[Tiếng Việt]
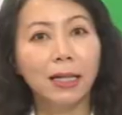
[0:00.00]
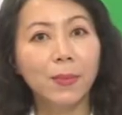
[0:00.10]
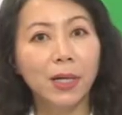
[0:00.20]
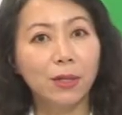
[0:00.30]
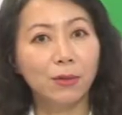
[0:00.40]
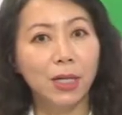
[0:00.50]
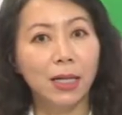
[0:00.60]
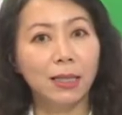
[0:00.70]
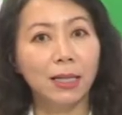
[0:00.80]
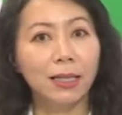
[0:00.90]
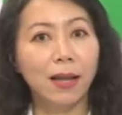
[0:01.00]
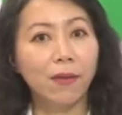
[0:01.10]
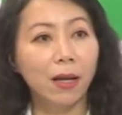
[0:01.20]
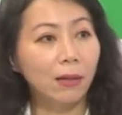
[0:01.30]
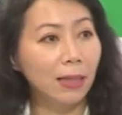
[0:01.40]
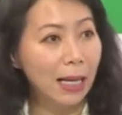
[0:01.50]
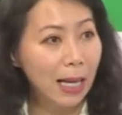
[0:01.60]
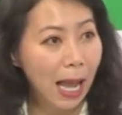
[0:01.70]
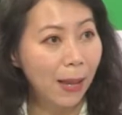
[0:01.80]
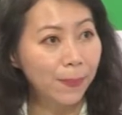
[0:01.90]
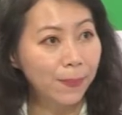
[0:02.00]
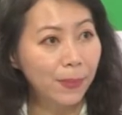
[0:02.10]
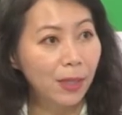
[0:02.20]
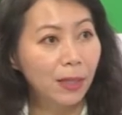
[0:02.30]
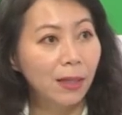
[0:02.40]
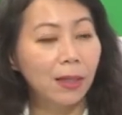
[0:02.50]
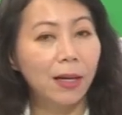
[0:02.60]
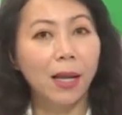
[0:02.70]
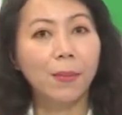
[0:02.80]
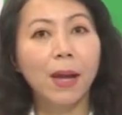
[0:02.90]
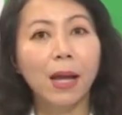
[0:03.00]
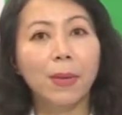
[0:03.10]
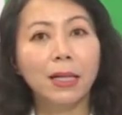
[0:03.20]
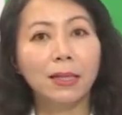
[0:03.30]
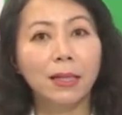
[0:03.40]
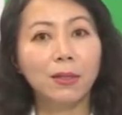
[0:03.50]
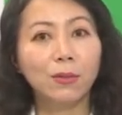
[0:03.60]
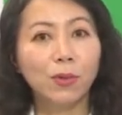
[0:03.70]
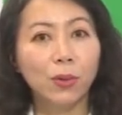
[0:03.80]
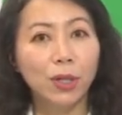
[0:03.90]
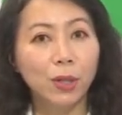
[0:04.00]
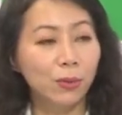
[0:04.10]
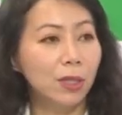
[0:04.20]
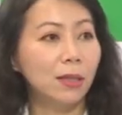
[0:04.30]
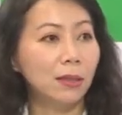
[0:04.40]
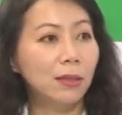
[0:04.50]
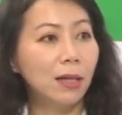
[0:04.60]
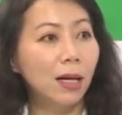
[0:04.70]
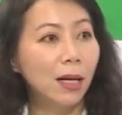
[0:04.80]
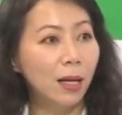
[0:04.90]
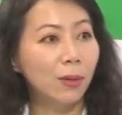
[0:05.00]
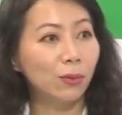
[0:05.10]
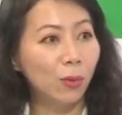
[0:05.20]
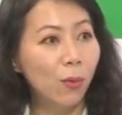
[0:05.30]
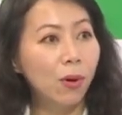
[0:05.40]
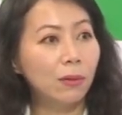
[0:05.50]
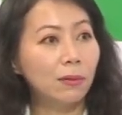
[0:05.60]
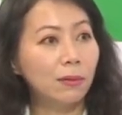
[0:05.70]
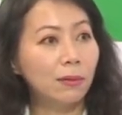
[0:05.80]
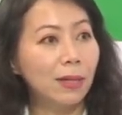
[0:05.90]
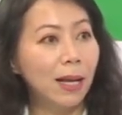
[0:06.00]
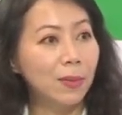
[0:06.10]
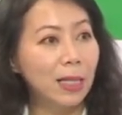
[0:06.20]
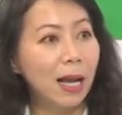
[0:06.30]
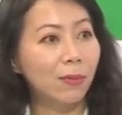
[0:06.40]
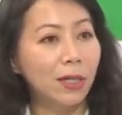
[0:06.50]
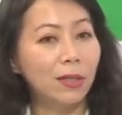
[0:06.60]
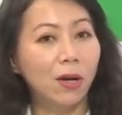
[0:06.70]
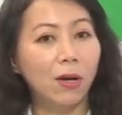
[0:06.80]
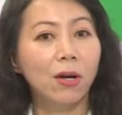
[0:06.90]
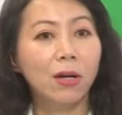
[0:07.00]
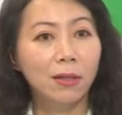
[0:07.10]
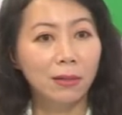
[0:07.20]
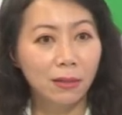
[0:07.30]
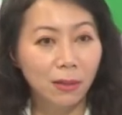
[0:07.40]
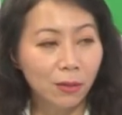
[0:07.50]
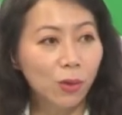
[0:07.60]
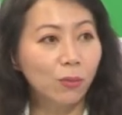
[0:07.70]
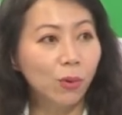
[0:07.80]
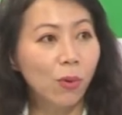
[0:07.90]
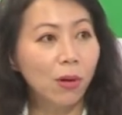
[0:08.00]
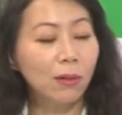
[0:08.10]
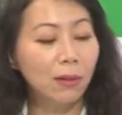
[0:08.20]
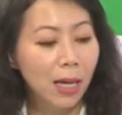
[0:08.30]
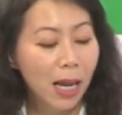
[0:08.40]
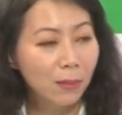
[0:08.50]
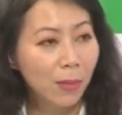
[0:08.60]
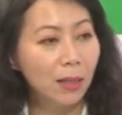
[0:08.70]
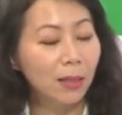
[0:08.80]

mà điều trị thì sẽ phải tái khám để mà bác sĩ chúng tôi điều chỉnh những cái liều thuốc làm sao để cho sử dụng thuốc hết bệnh